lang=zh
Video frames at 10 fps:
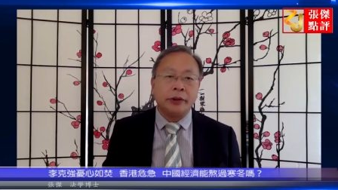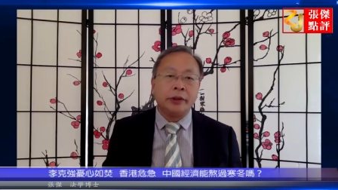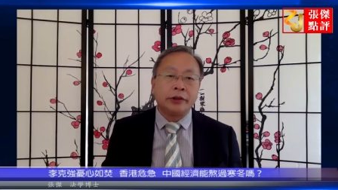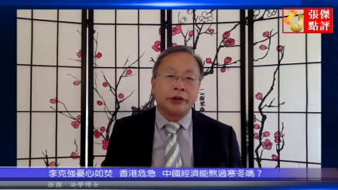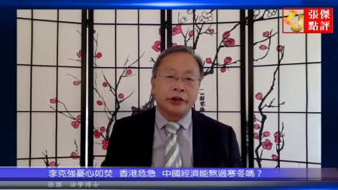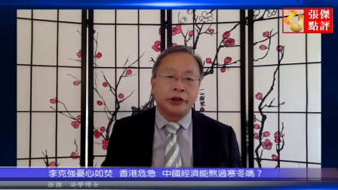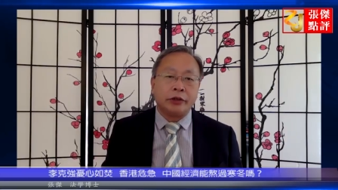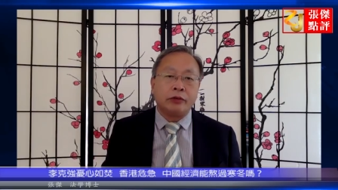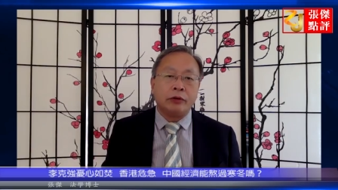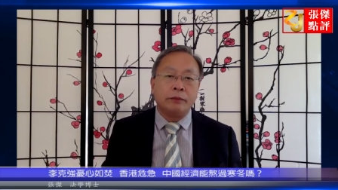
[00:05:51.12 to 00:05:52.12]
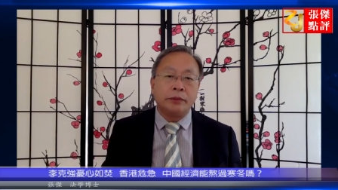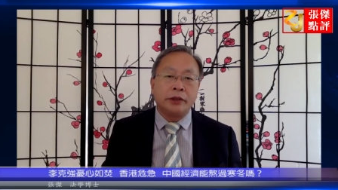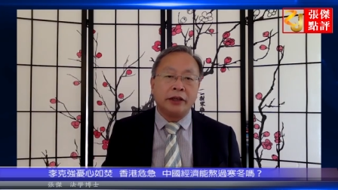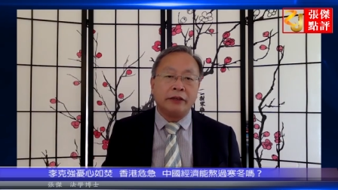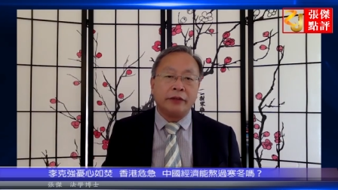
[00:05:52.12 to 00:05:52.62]
此前公布
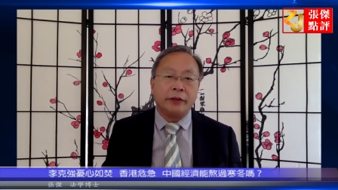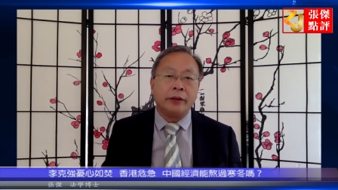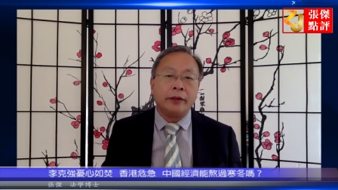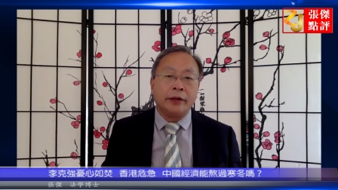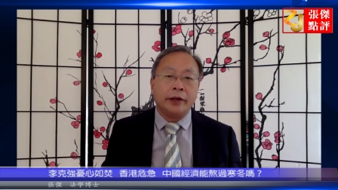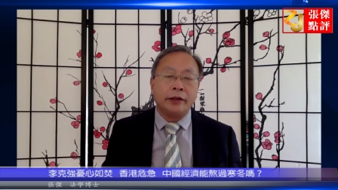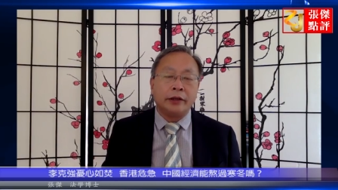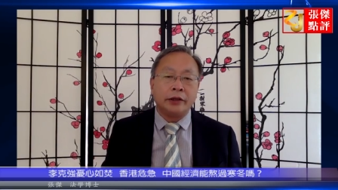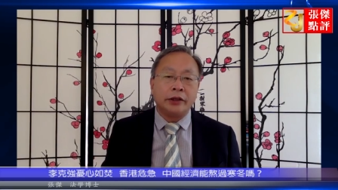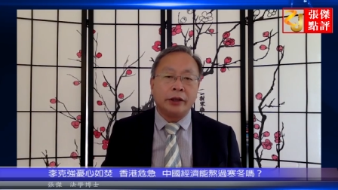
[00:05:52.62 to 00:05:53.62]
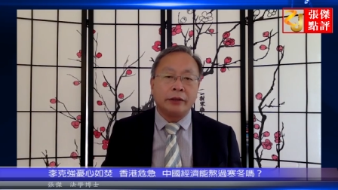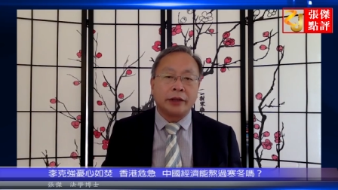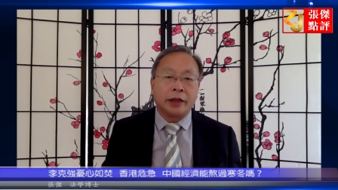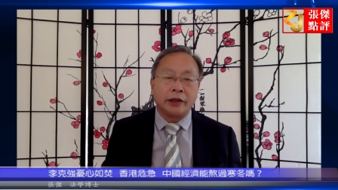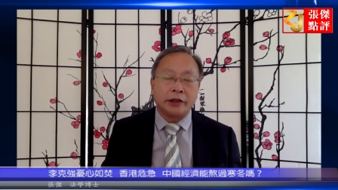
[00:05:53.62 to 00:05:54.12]
的一份联合调
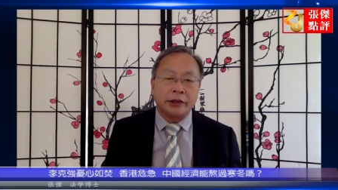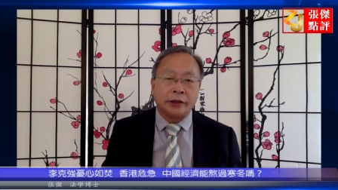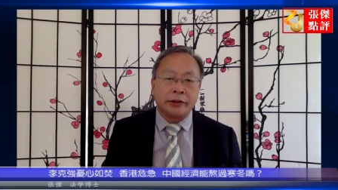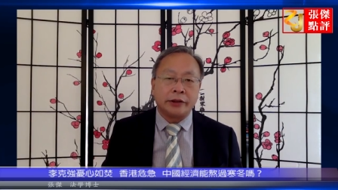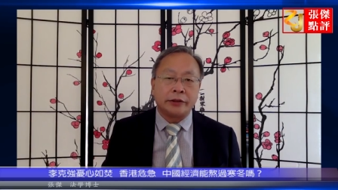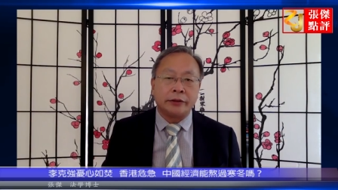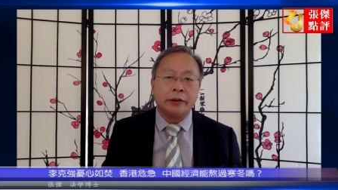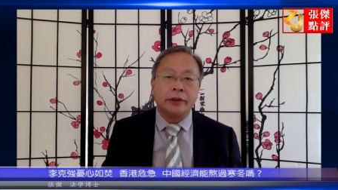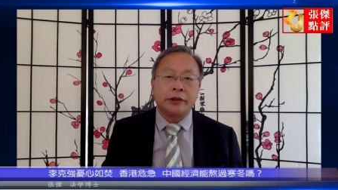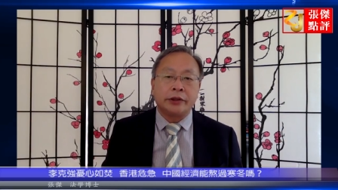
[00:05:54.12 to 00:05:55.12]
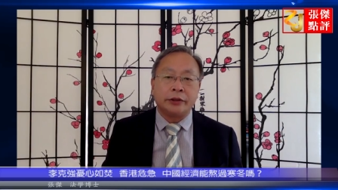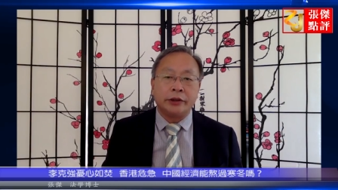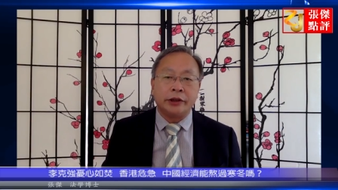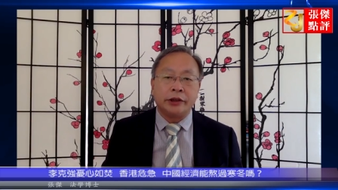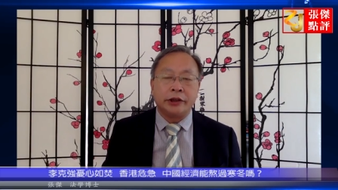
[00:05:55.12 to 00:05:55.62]
查显示，受
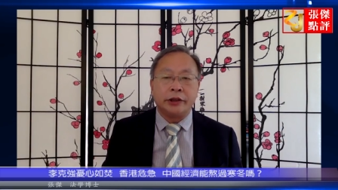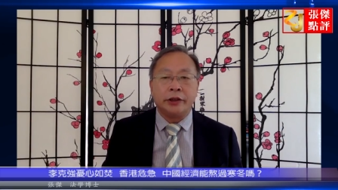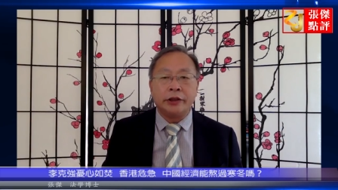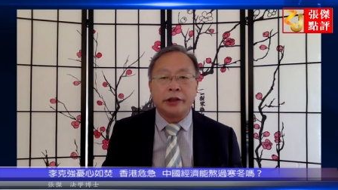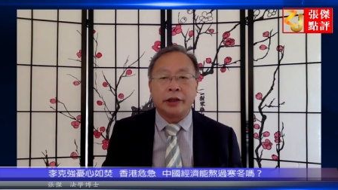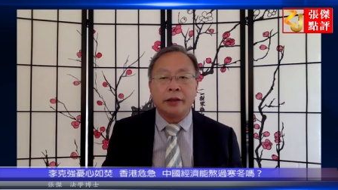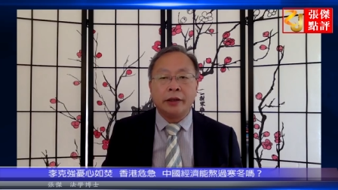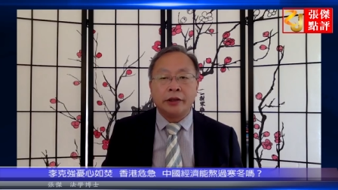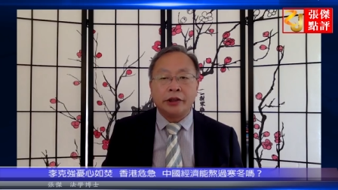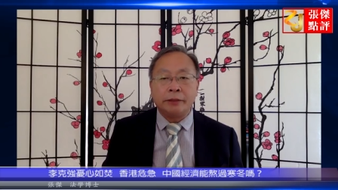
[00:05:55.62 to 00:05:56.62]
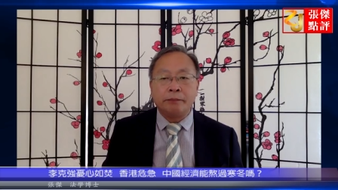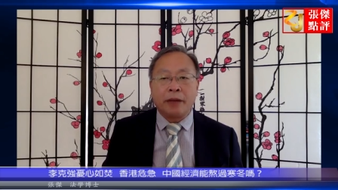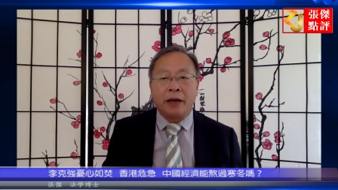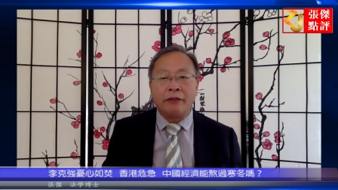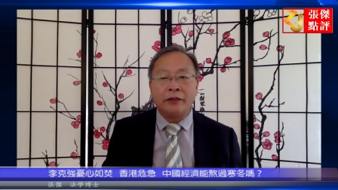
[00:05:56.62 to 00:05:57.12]
疫情影响。近
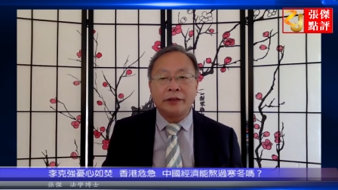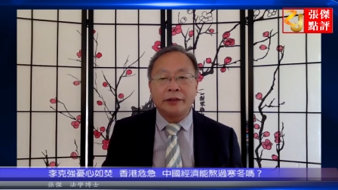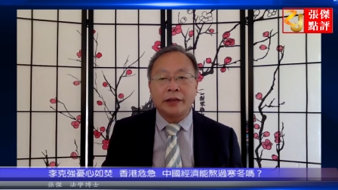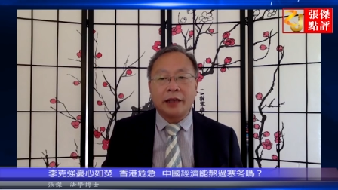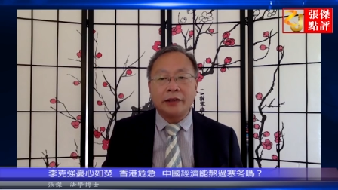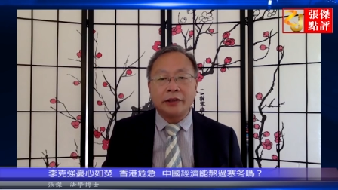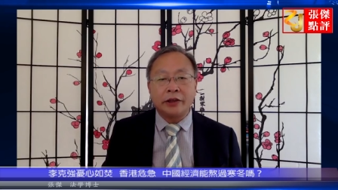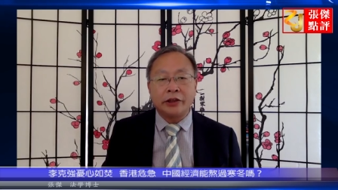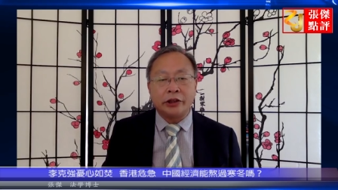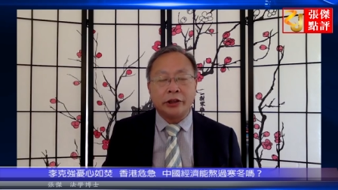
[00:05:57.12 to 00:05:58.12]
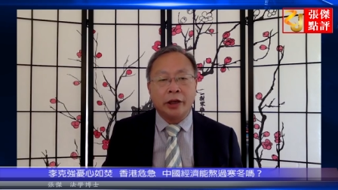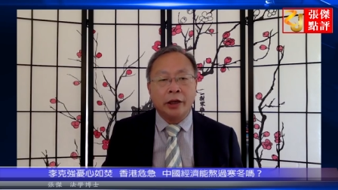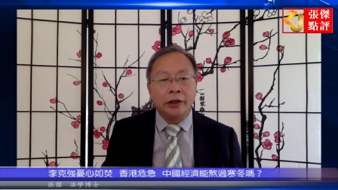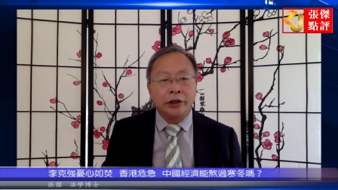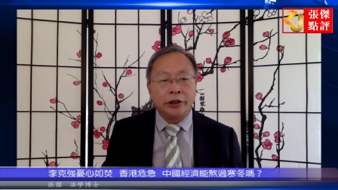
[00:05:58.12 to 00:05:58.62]
百分之三十的企业
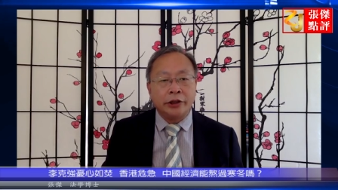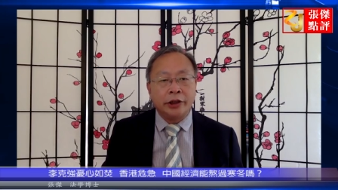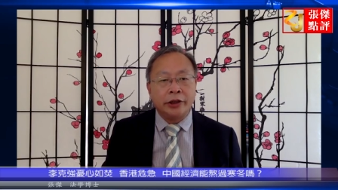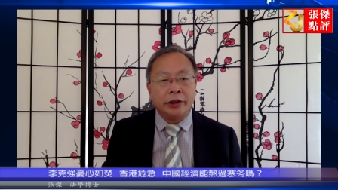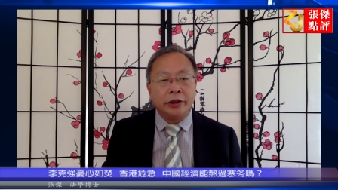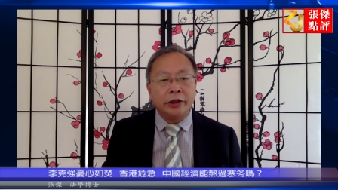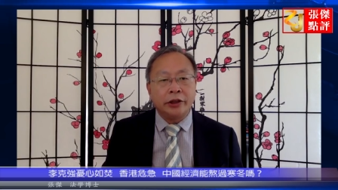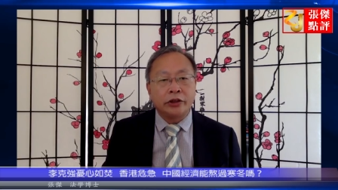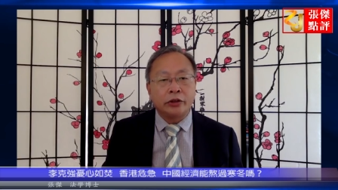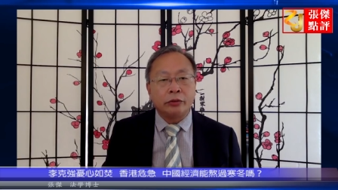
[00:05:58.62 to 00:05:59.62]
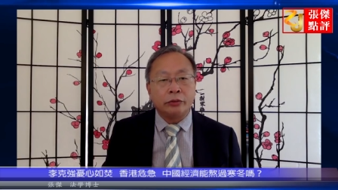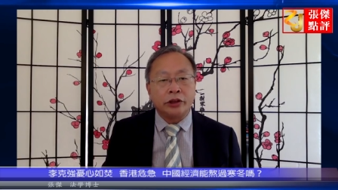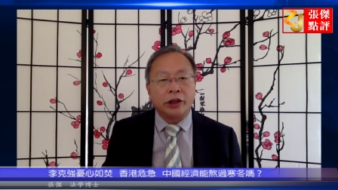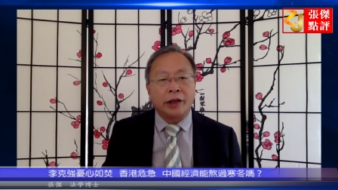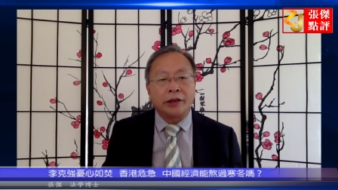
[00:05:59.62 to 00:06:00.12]
今年营业收入
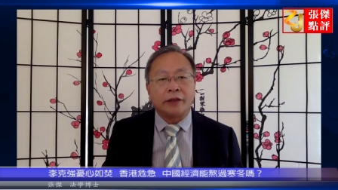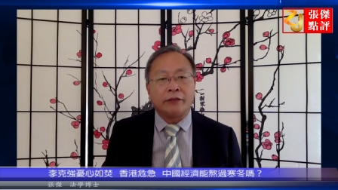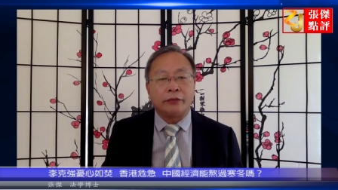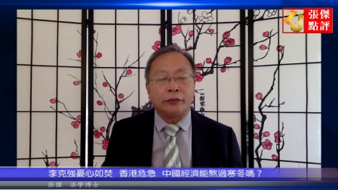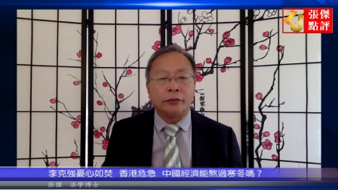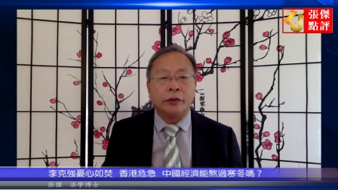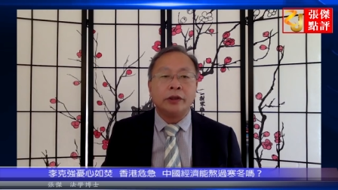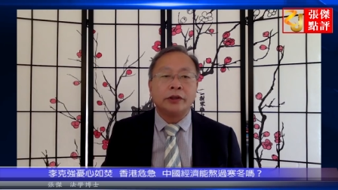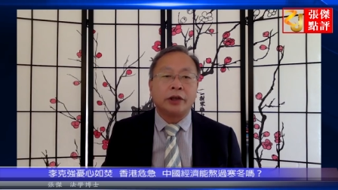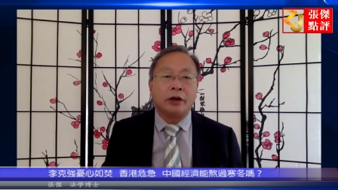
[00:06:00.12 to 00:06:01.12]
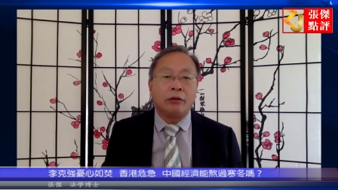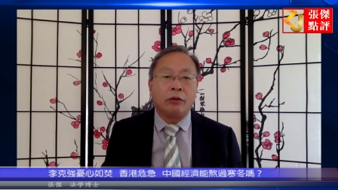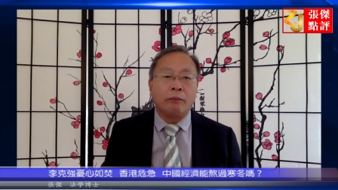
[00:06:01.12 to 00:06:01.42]
下降幅度超过